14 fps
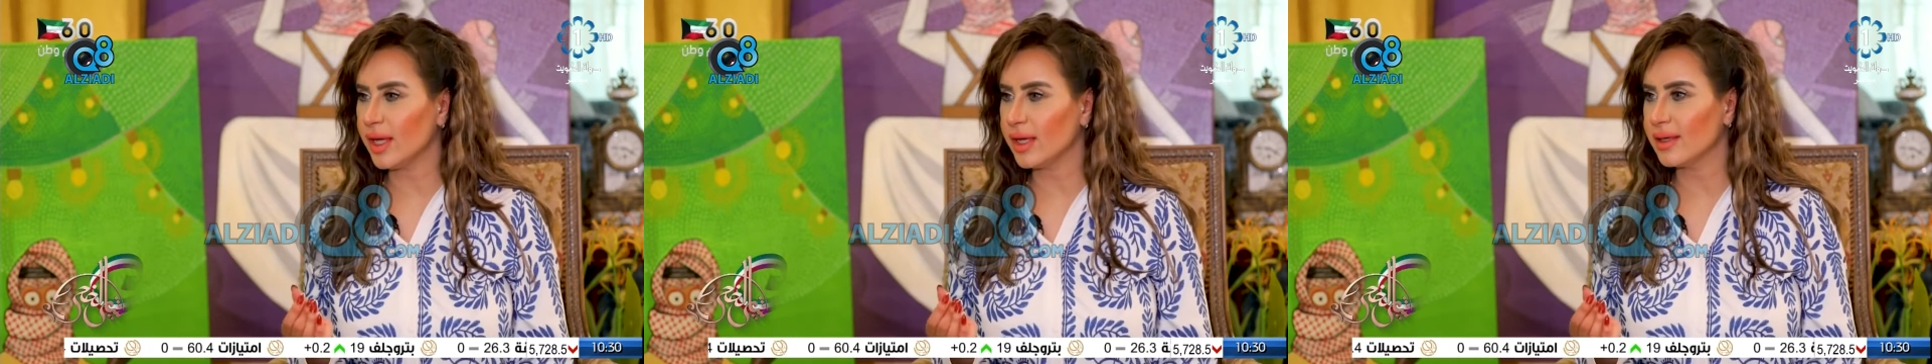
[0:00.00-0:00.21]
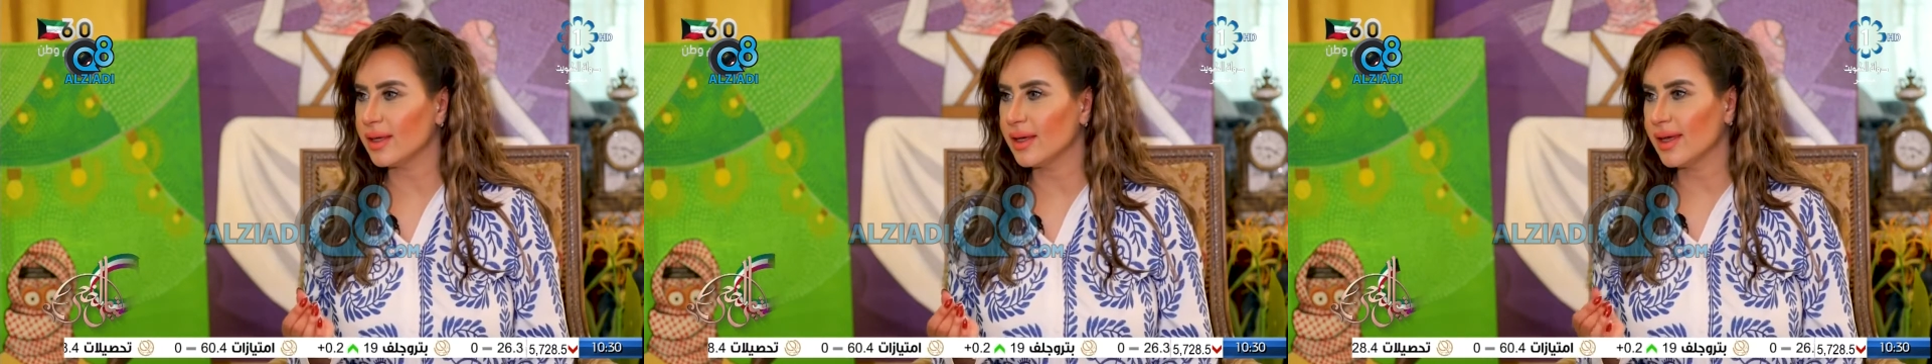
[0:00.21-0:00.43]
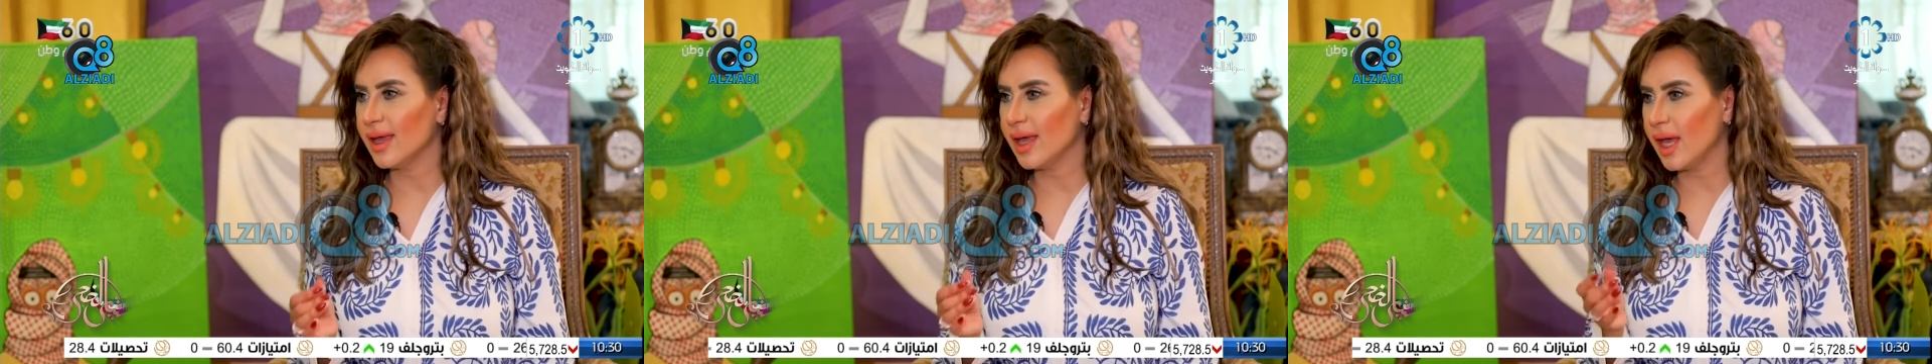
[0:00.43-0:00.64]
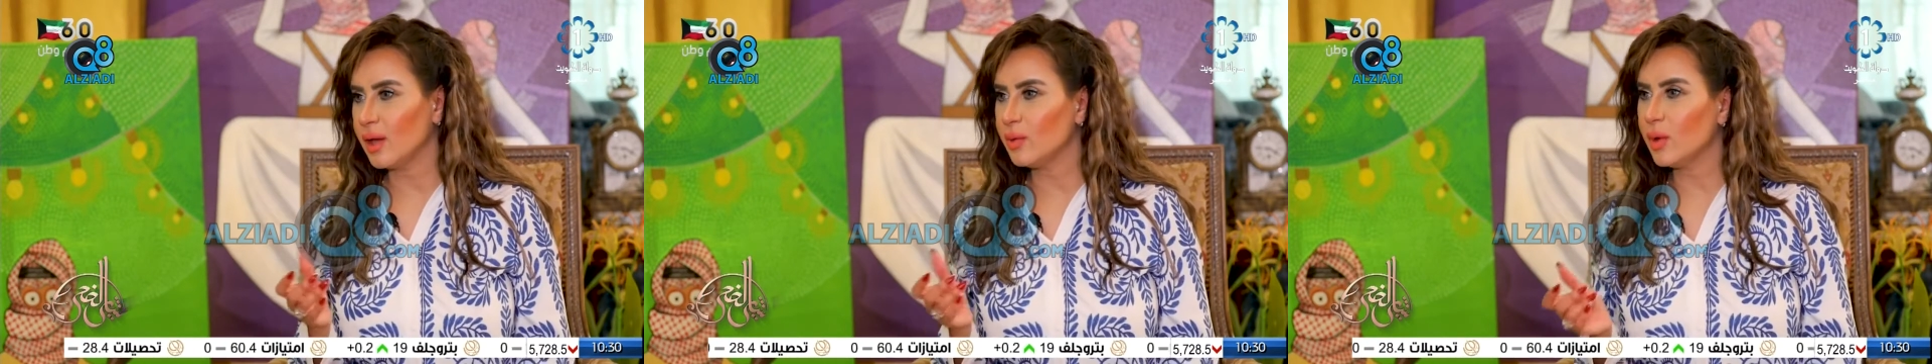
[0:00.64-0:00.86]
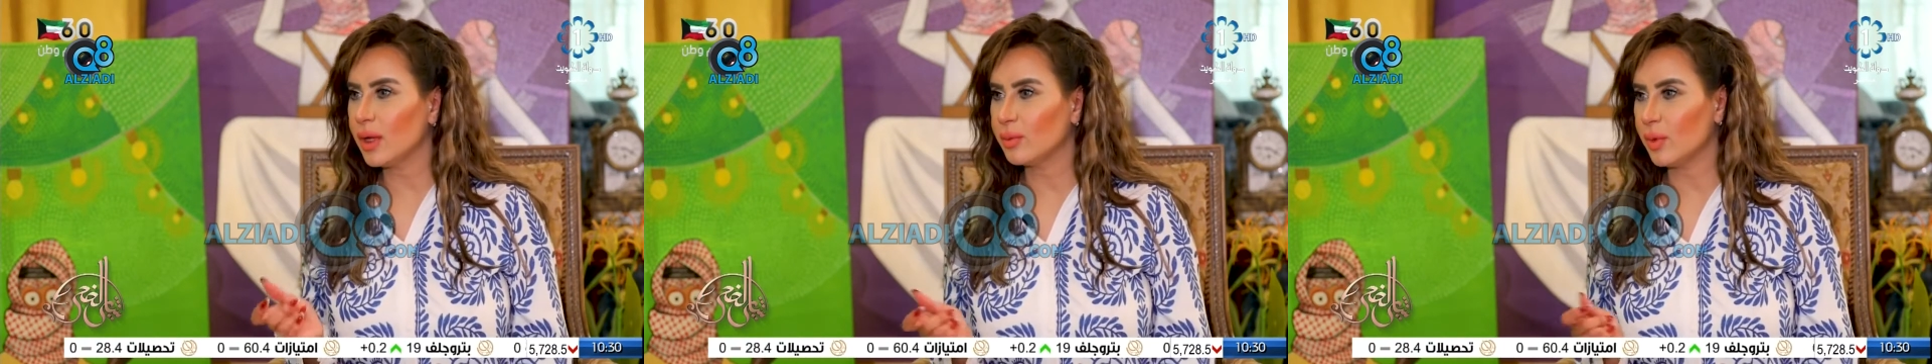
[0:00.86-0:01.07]
حق
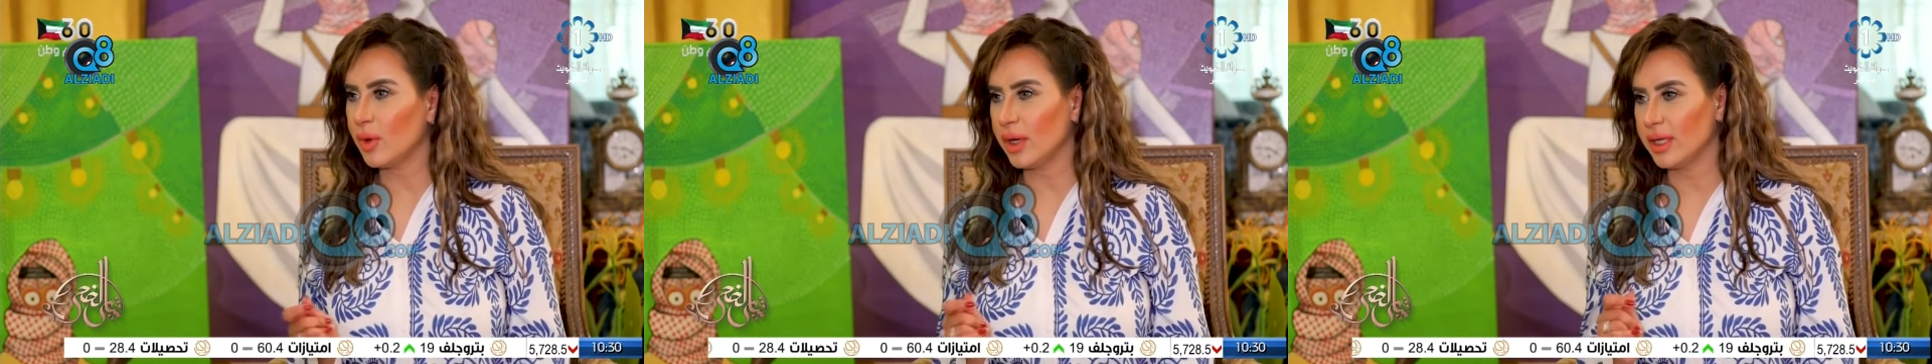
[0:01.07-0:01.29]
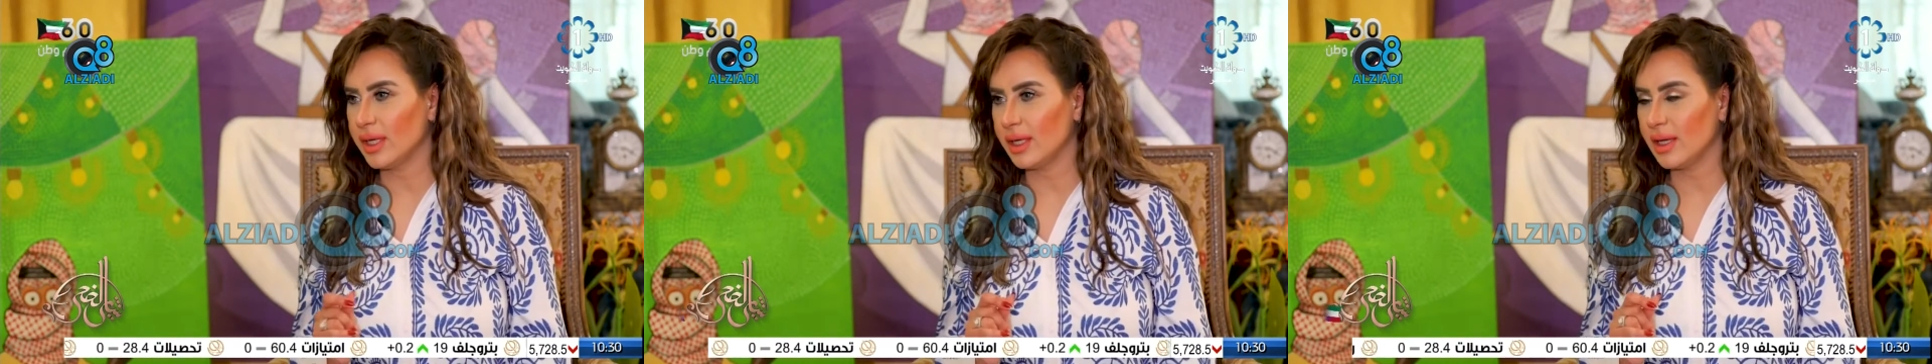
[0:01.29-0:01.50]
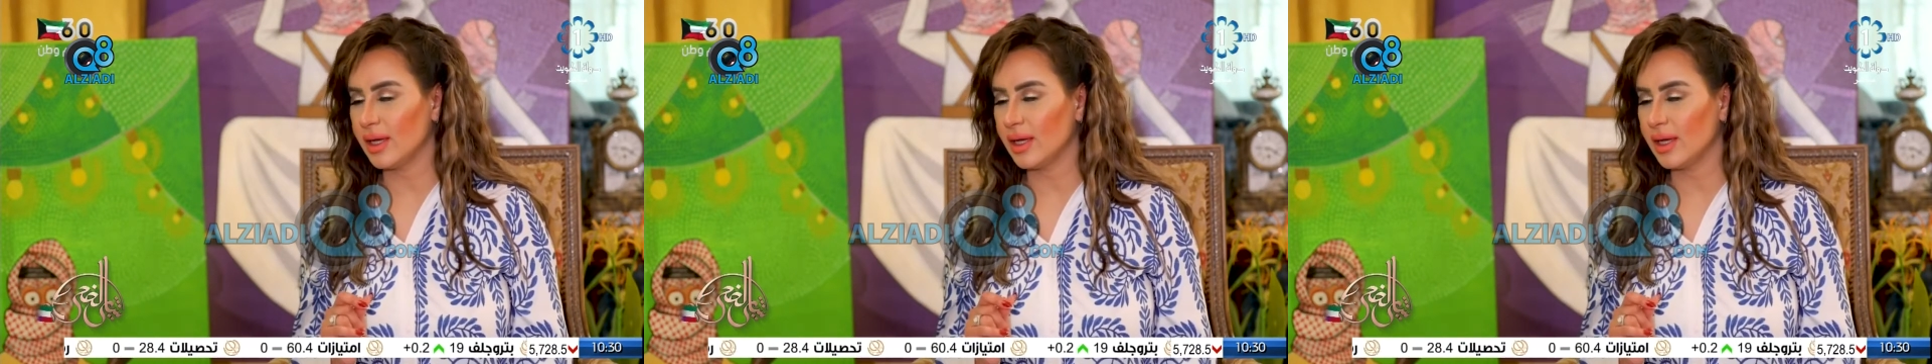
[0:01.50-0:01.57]
الوان معينه